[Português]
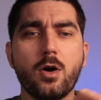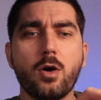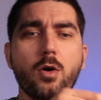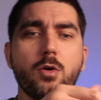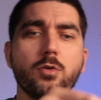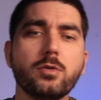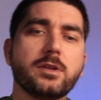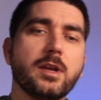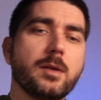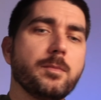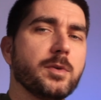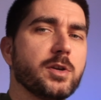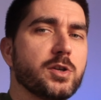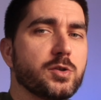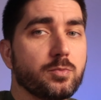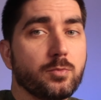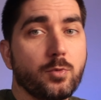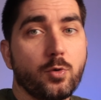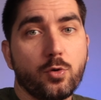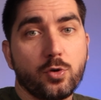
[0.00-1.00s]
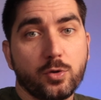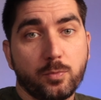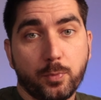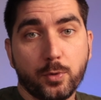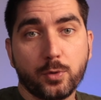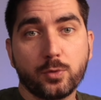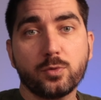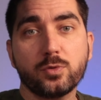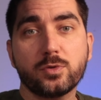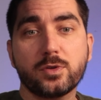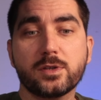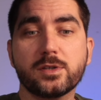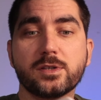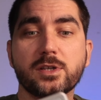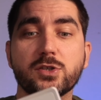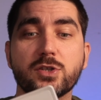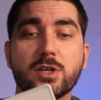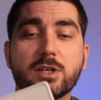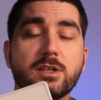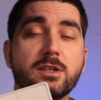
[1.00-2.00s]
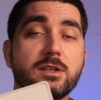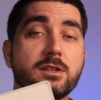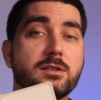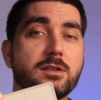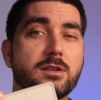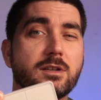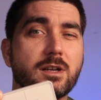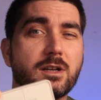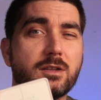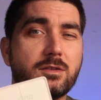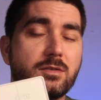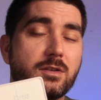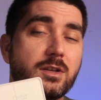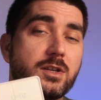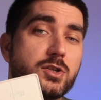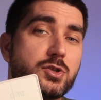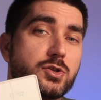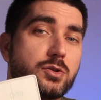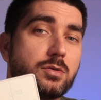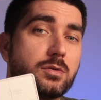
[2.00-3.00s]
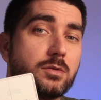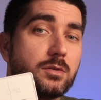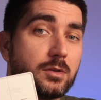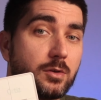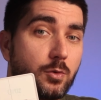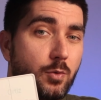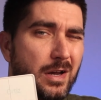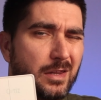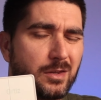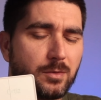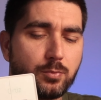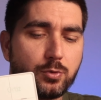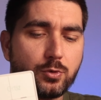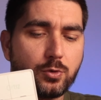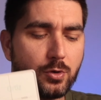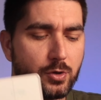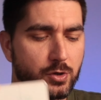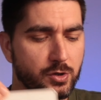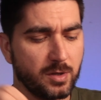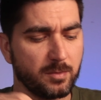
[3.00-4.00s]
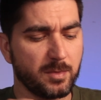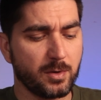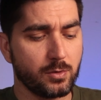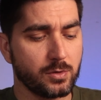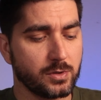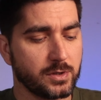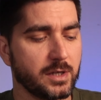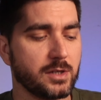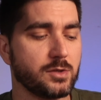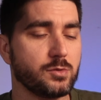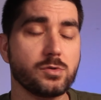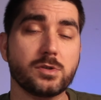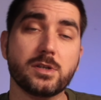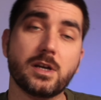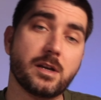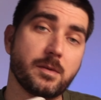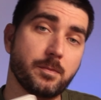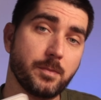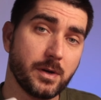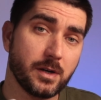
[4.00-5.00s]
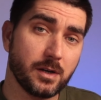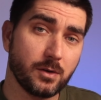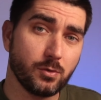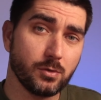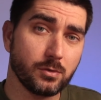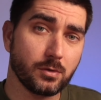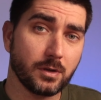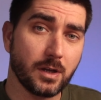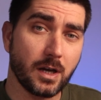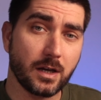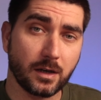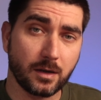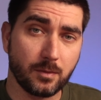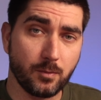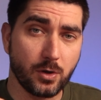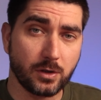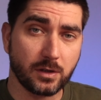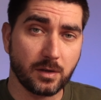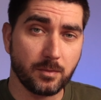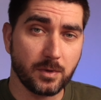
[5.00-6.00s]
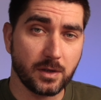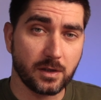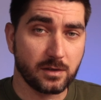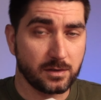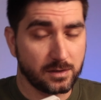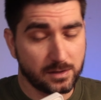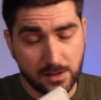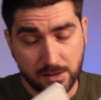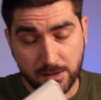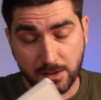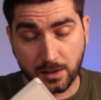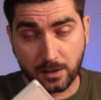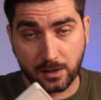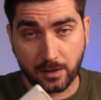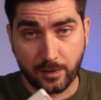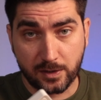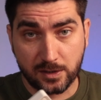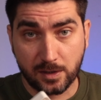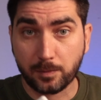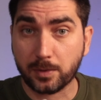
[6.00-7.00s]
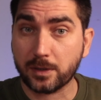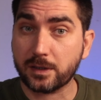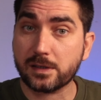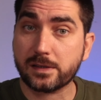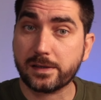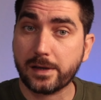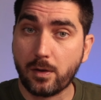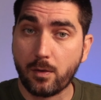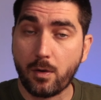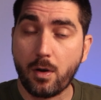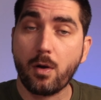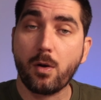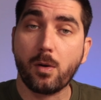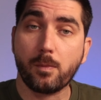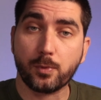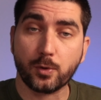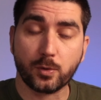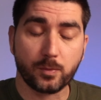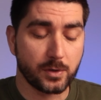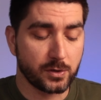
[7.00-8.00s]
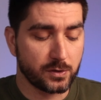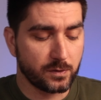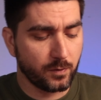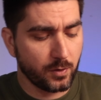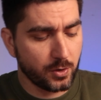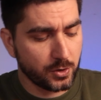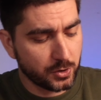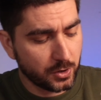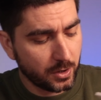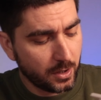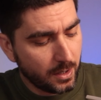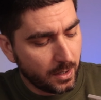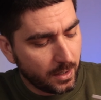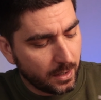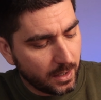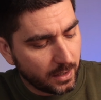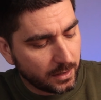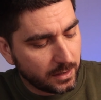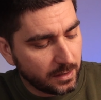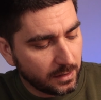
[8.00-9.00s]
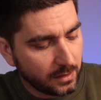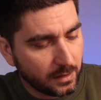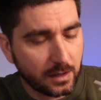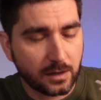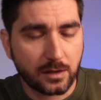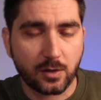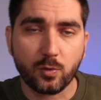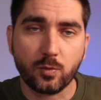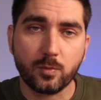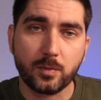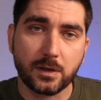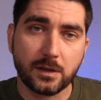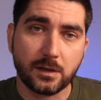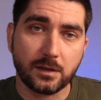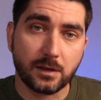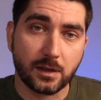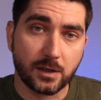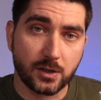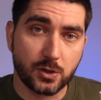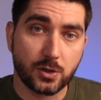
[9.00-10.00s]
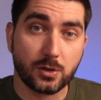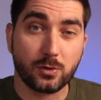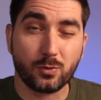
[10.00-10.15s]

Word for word: ou até mesmo outro produto que seja aqui integrado, este de quatro botões, também consegues usar para controlar remotamente sem ser através da aplicação ou por comandos de voz aqui cada uma das